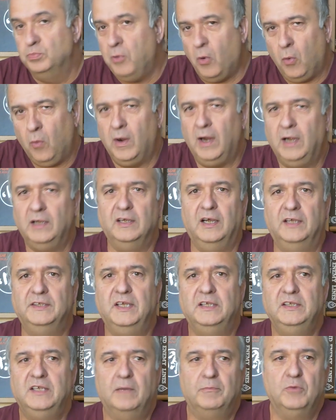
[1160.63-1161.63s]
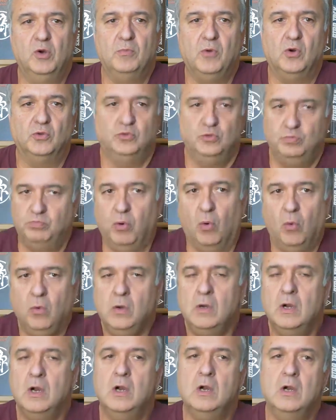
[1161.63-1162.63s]
bon, hein, indéniablement du bon.
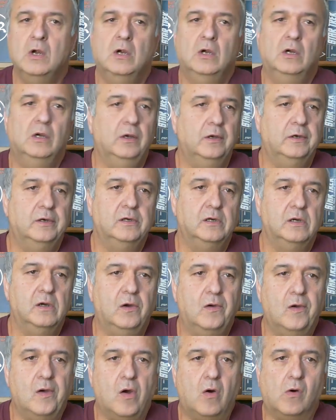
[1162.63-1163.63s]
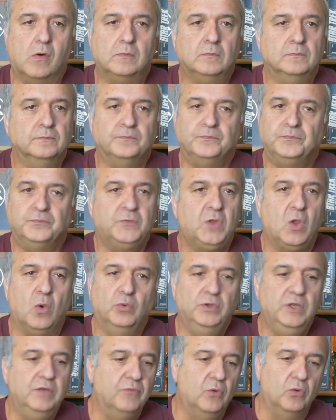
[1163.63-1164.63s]
Euh, au,
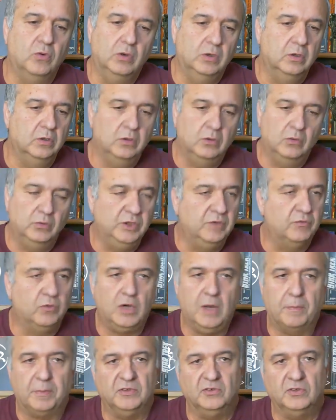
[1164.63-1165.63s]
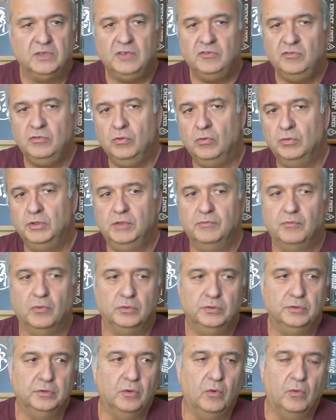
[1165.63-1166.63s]
niveau, euh, au niveau de la présentation, au niveau
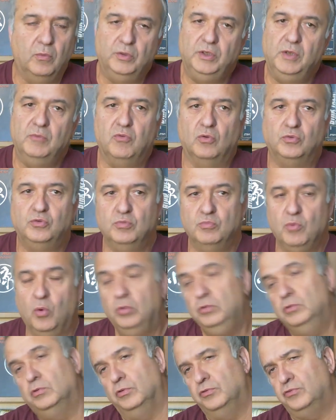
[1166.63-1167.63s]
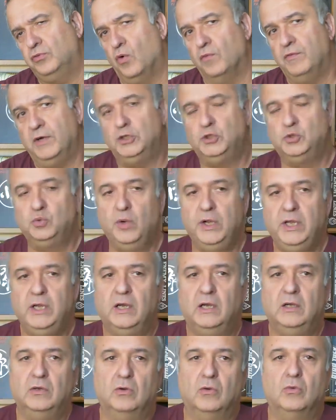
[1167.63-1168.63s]
du, au niveau du monde, de ce qu'on va jouer. Hein.
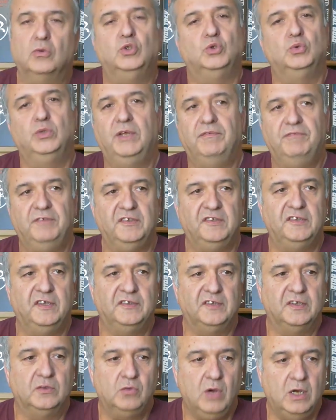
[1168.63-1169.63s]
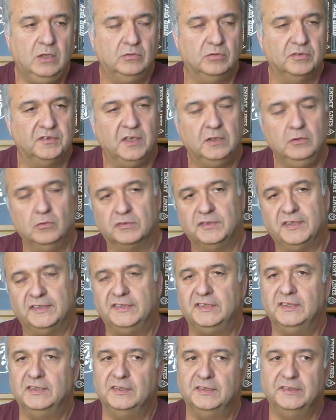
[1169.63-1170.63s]
on joue les fils des étoiles, tout ça, donc ça
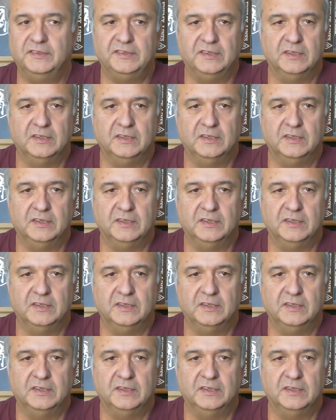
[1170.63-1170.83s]
c'est